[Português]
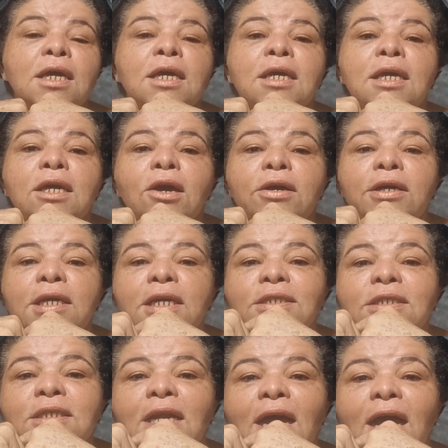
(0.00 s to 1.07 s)
E eu ia
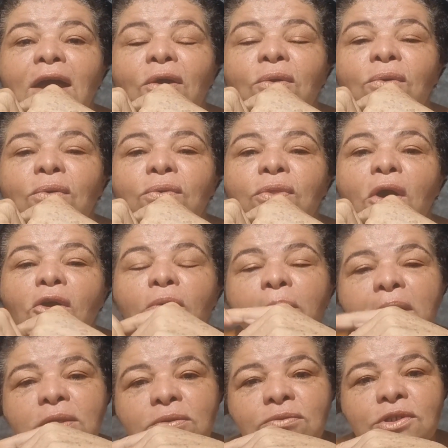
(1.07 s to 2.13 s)
tirar o
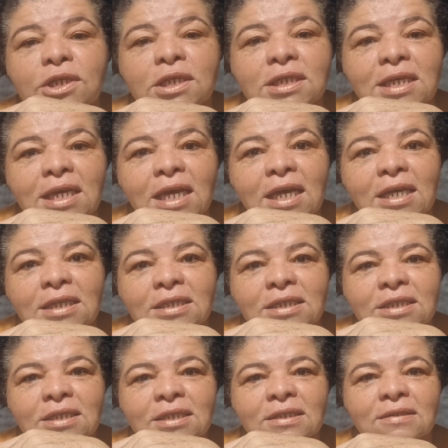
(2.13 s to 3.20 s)
documento no dia
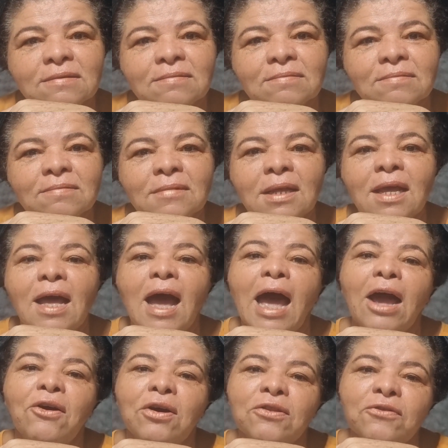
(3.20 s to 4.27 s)
seguinte.
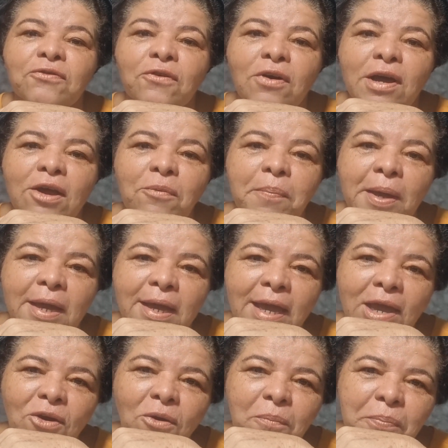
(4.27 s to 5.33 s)
Aí quando foi, eu
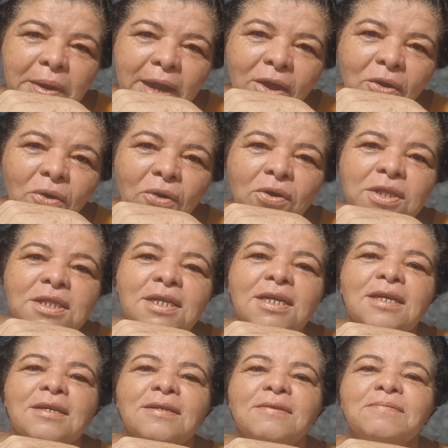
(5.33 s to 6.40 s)
peguei e comprei
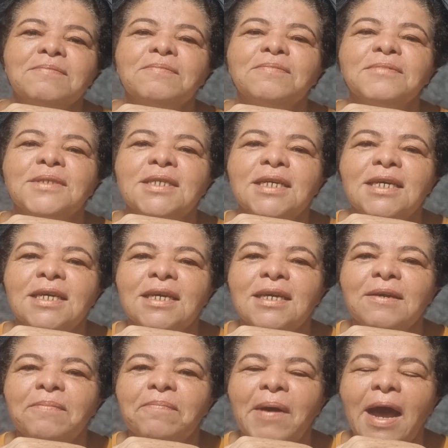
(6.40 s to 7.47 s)
outra
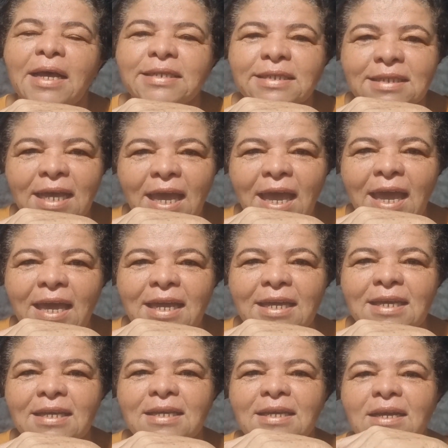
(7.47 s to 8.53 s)
e
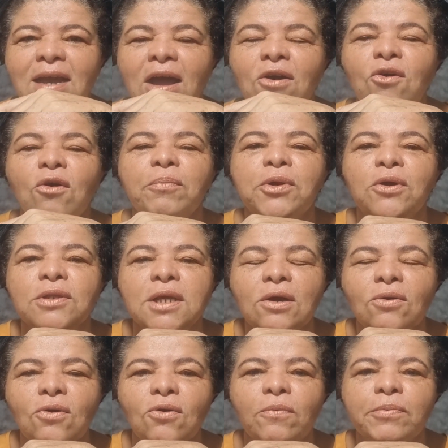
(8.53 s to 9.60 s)
passei. Aí eu comprei outra
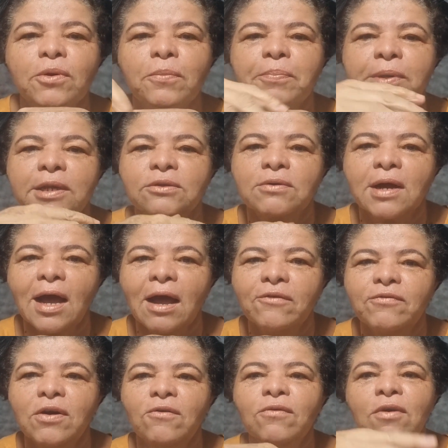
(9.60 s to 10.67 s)
cor, comprei o preto
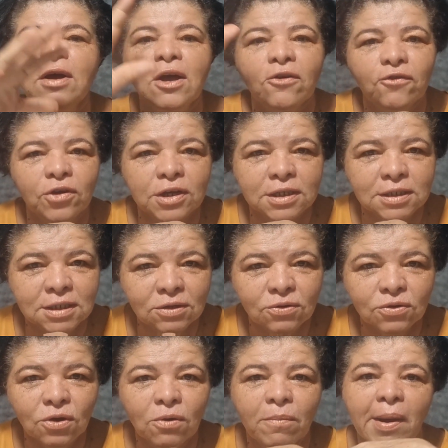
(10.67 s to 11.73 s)
carvão. Foi que
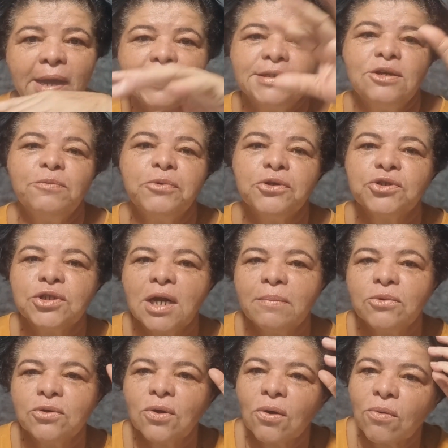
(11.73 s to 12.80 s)
segurou mais, deu para eu tirar
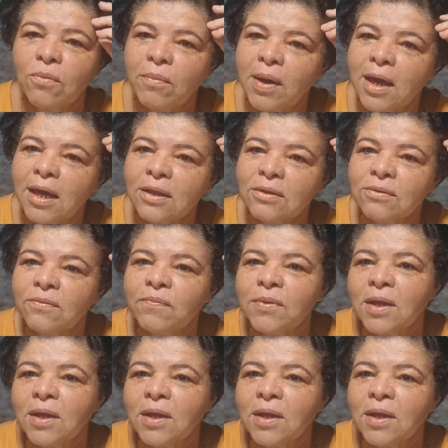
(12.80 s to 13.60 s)
meu documento